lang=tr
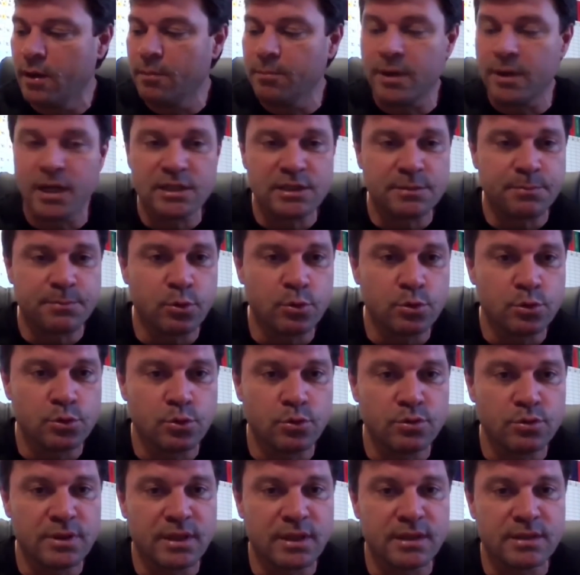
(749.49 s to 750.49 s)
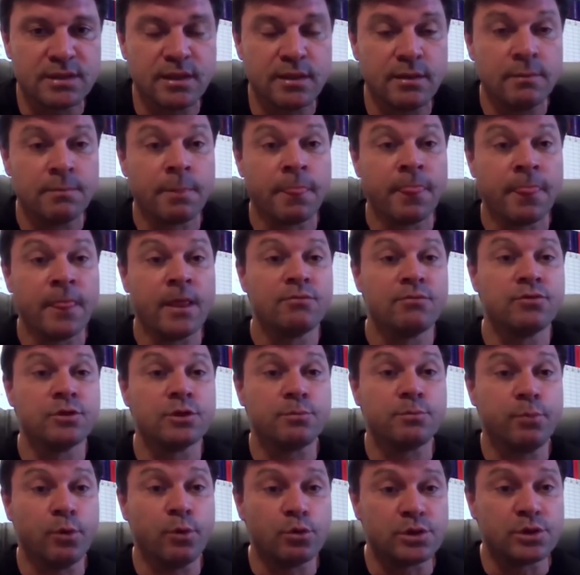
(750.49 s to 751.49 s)
Bazı pozisyonlarda
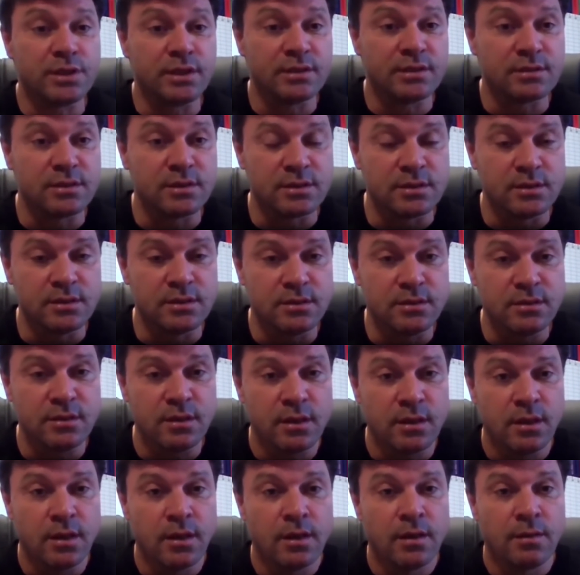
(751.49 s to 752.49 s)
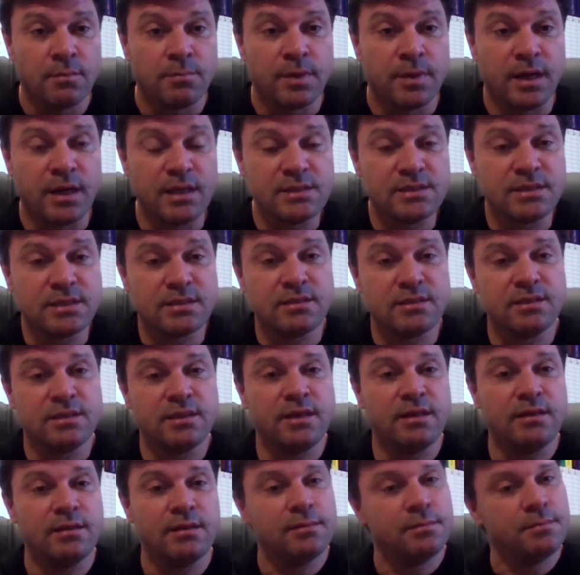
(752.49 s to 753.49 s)
futbol şanssızlığı,
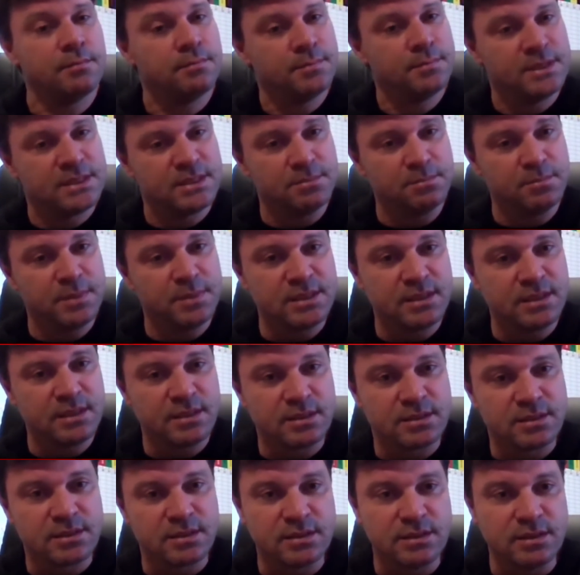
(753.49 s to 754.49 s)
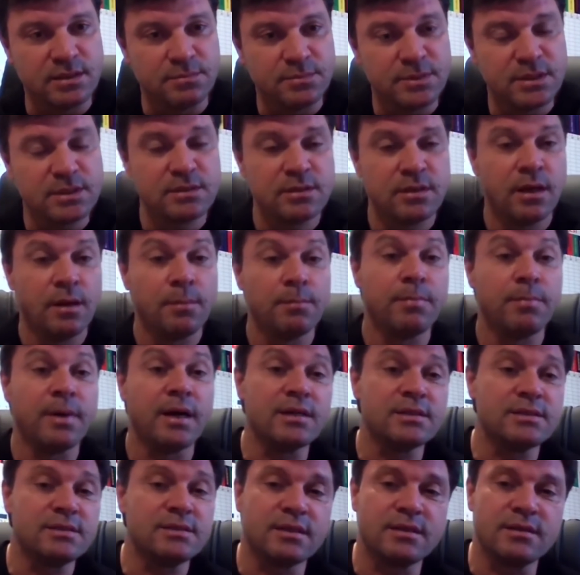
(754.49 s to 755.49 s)
bazılarında bizim beceriksizliğimiz,
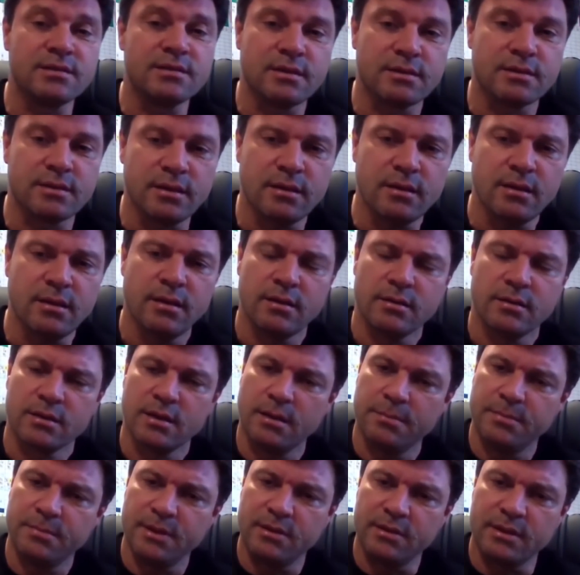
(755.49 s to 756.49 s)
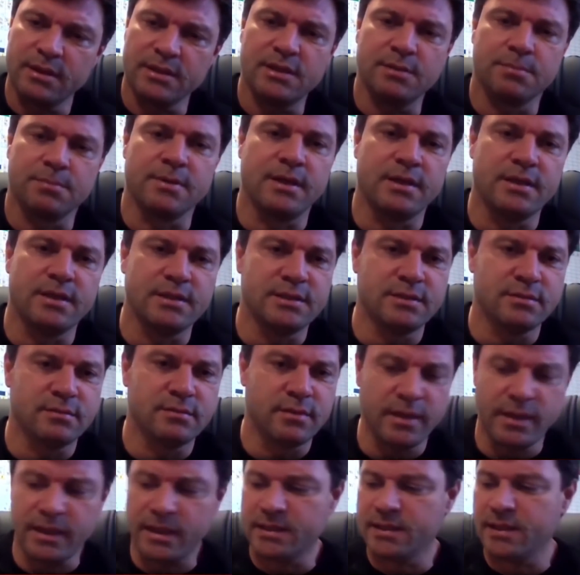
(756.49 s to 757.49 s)
bazılarında da tabii rakip
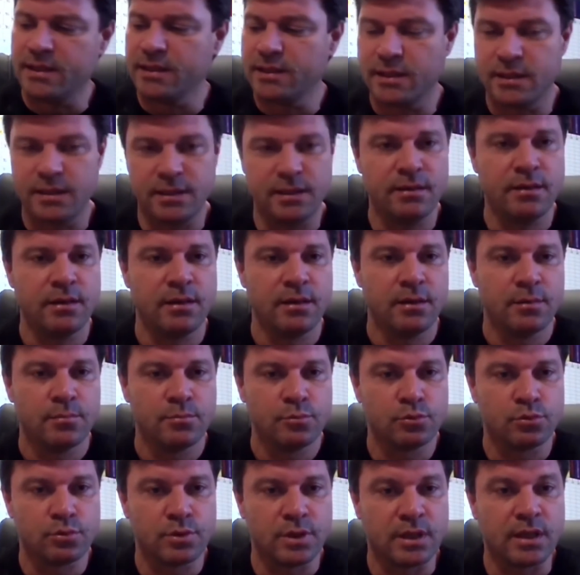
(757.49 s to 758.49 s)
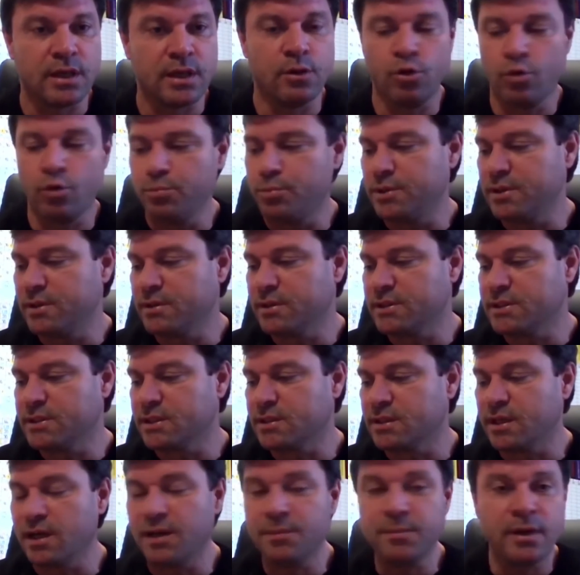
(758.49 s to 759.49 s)
kalecinin de yeteneği mutlaka ön plana
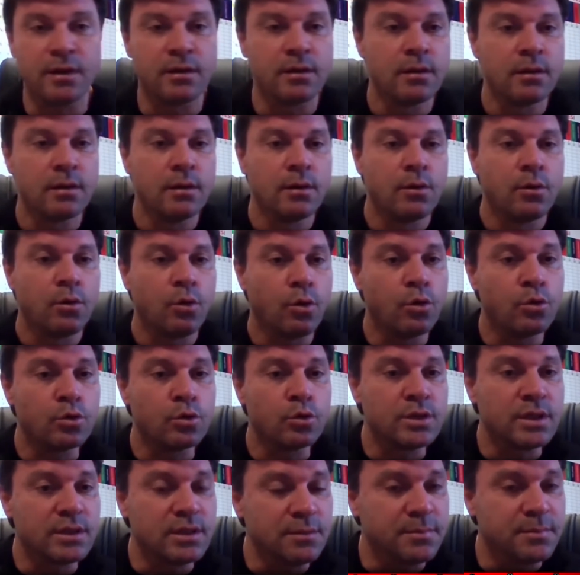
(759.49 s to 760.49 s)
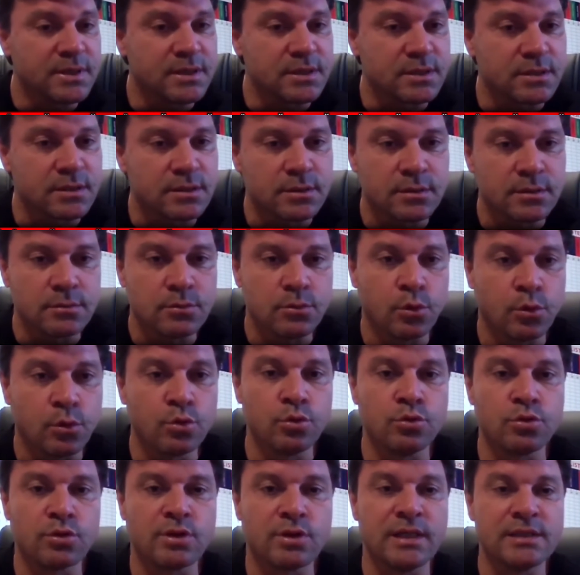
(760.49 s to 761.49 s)
çıktı ama orada da biz
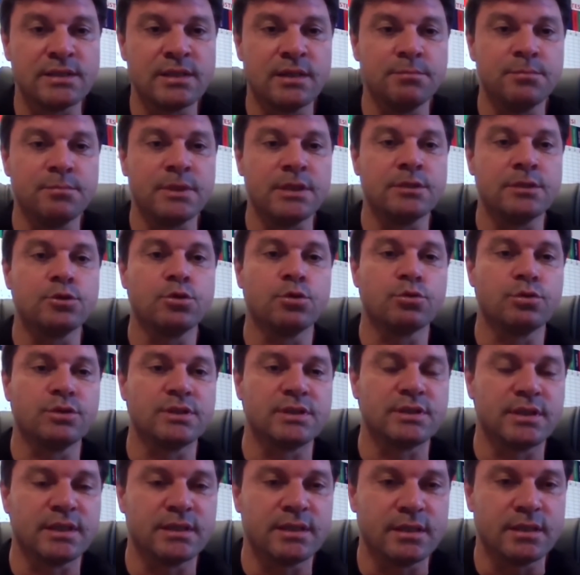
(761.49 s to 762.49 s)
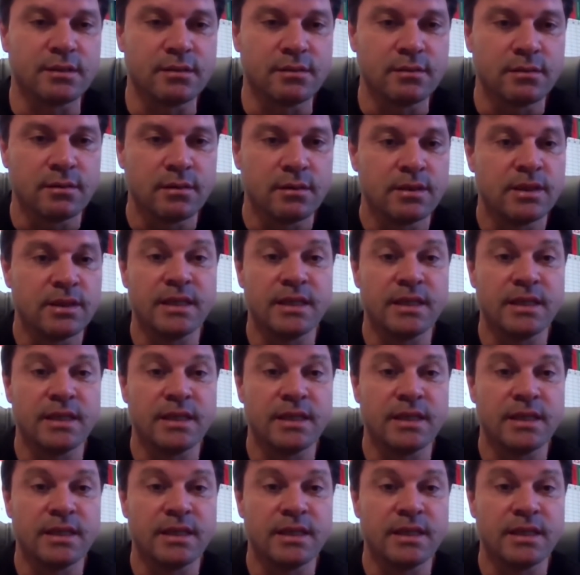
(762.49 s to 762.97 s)
oyunu kazanmayı çok istedik.